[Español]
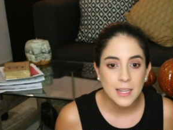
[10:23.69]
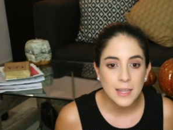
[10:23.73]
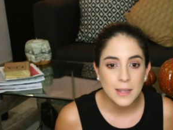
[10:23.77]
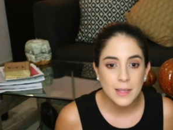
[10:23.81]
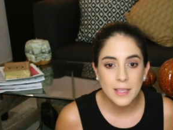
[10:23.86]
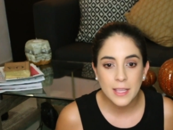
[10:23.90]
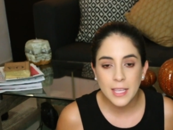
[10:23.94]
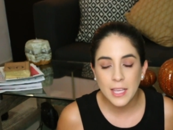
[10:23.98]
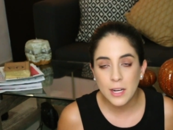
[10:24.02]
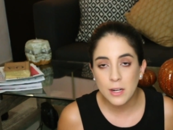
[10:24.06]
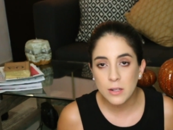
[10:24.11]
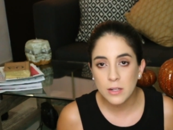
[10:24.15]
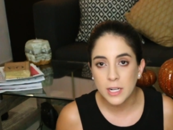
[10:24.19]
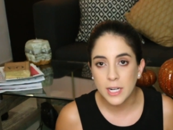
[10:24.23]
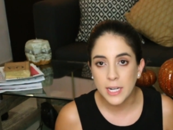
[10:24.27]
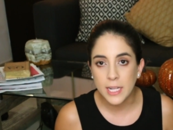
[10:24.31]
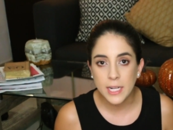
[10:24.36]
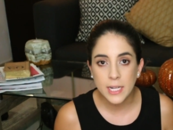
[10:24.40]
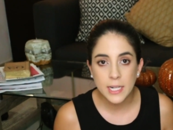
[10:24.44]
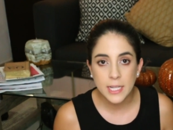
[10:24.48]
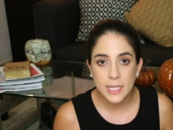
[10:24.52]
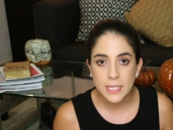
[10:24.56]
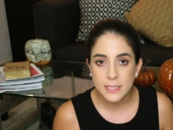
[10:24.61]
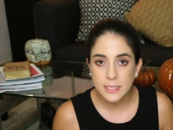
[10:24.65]
Quiero creer
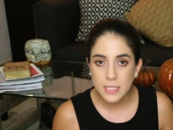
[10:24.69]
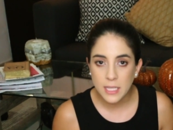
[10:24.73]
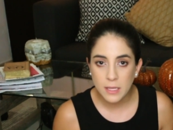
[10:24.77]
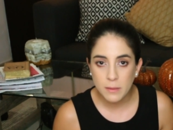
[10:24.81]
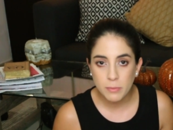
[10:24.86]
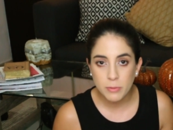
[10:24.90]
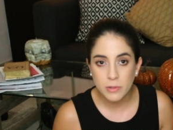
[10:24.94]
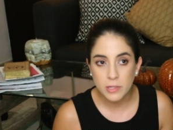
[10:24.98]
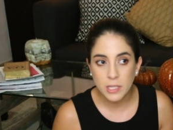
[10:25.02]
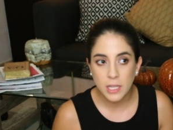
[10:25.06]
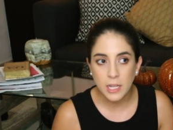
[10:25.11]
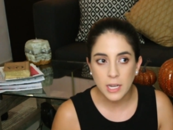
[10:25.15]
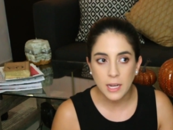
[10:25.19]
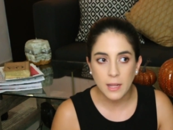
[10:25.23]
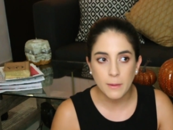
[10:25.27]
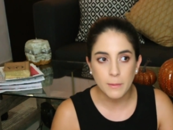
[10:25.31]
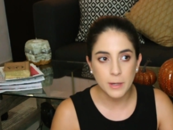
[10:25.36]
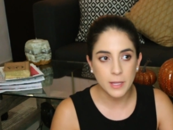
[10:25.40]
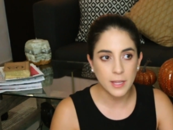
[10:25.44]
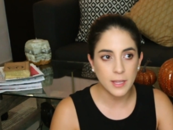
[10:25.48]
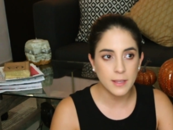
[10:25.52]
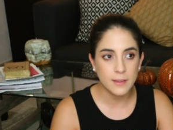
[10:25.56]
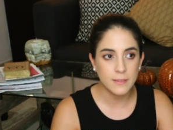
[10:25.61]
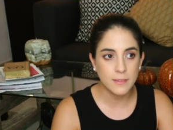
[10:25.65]
que sí, porque la
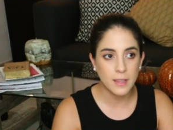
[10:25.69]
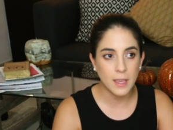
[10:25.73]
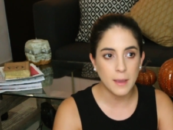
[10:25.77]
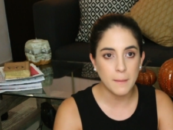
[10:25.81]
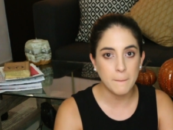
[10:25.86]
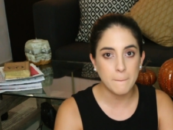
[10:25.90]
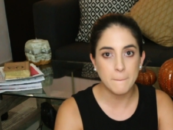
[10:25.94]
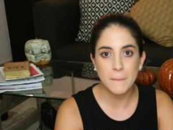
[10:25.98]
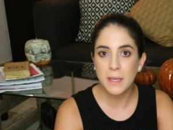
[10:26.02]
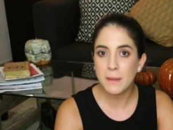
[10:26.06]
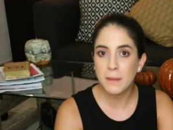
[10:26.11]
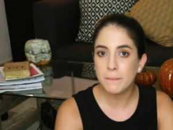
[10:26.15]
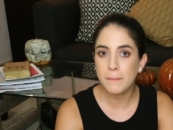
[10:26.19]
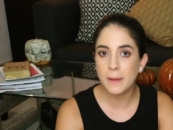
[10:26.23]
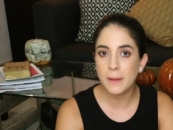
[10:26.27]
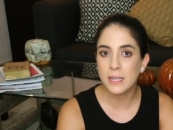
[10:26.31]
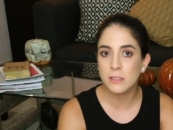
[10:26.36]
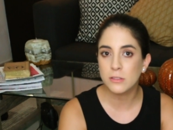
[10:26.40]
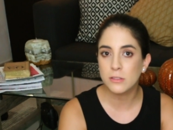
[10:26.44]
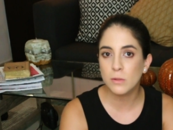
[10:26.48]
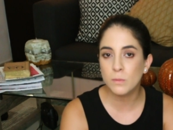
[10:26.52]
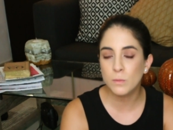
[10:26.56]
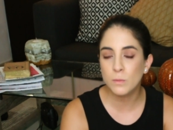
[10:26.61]
verdad es que me impactó